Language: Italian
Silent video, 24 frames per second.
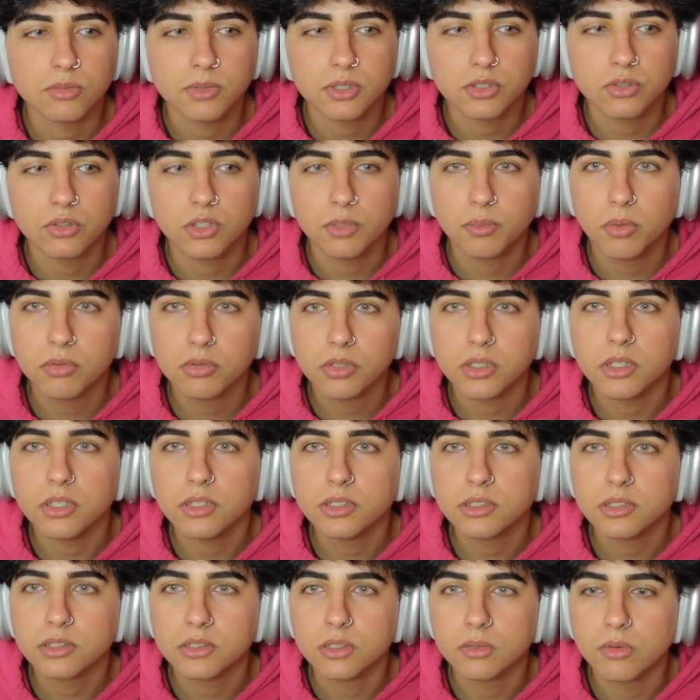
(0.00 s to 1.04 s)
ci ho messo tipo
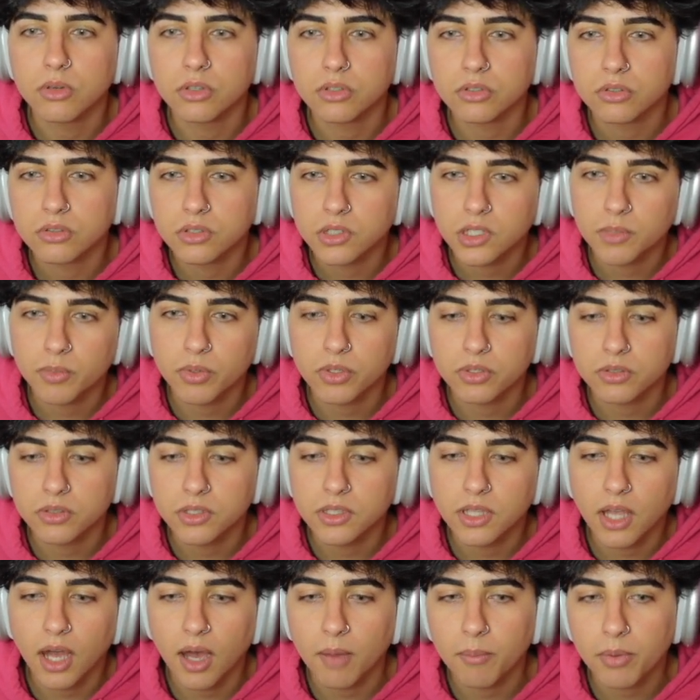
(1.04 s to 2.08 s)
pochissimo.
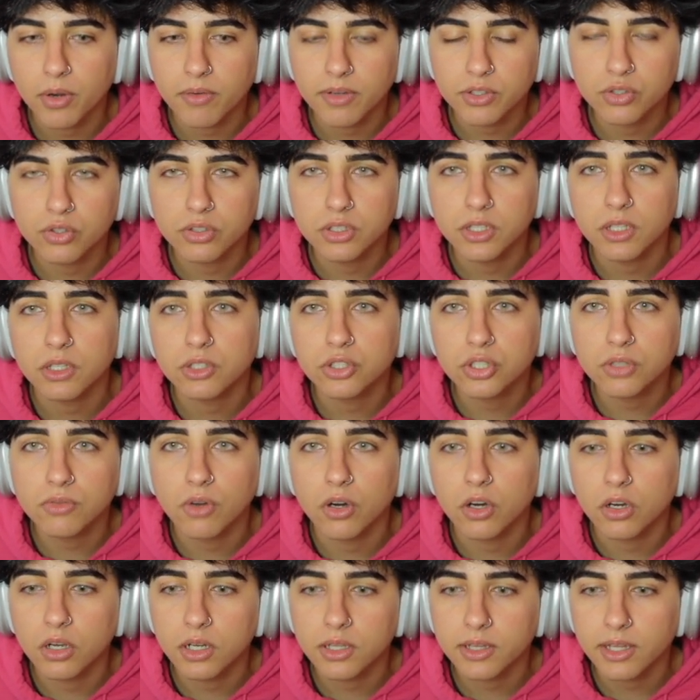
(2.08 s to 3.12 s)
Tipo, ha provato 10
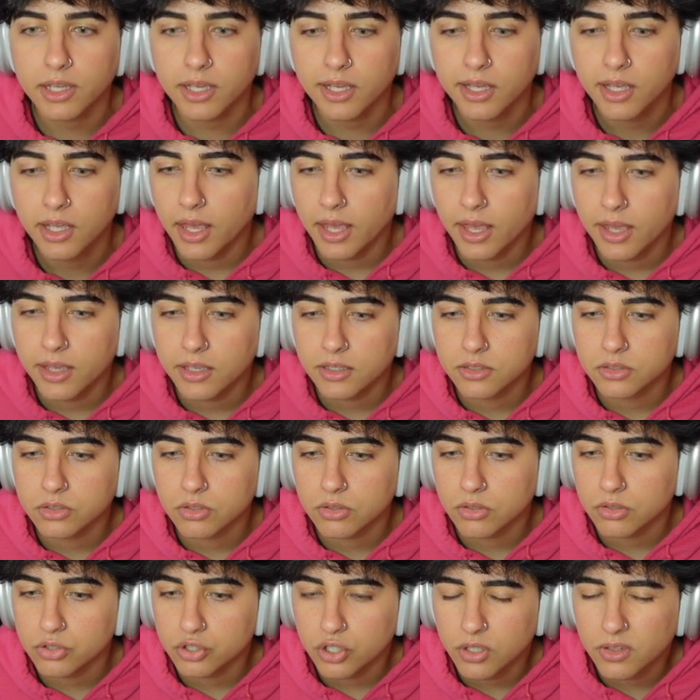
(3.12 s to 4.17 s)
volte e
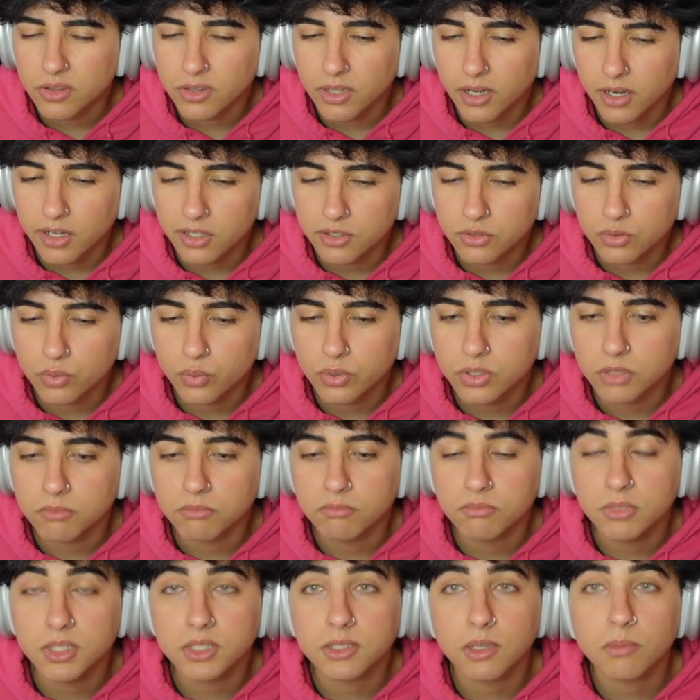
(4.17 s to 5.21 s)
sono già entrato, quindi
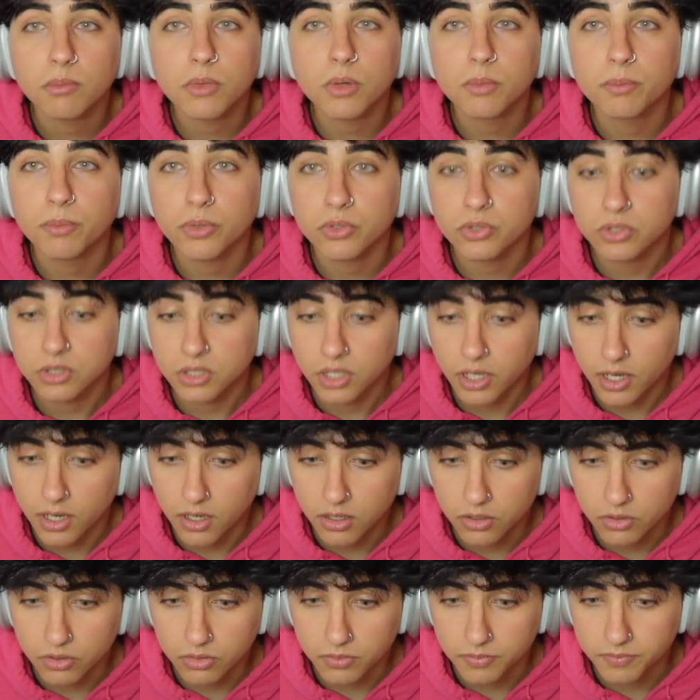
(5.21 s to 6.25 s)
mi sembra un po'
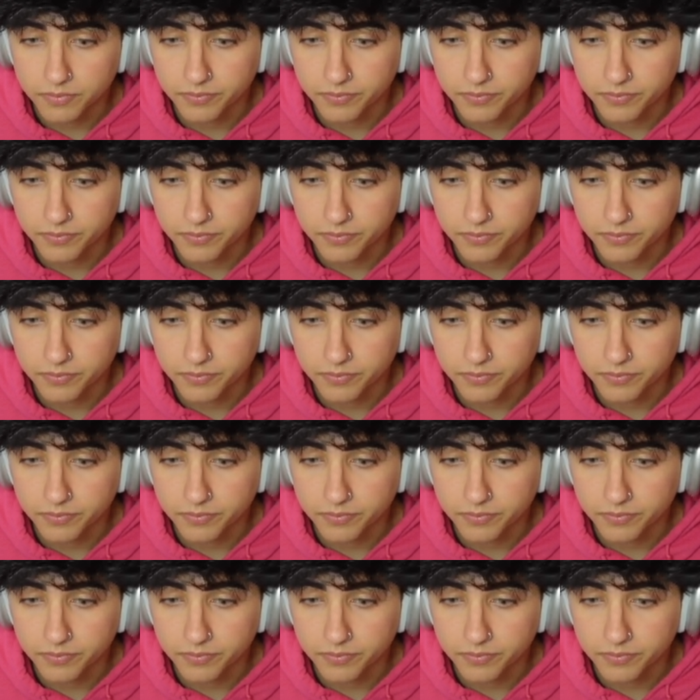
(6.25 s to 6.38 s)
strano.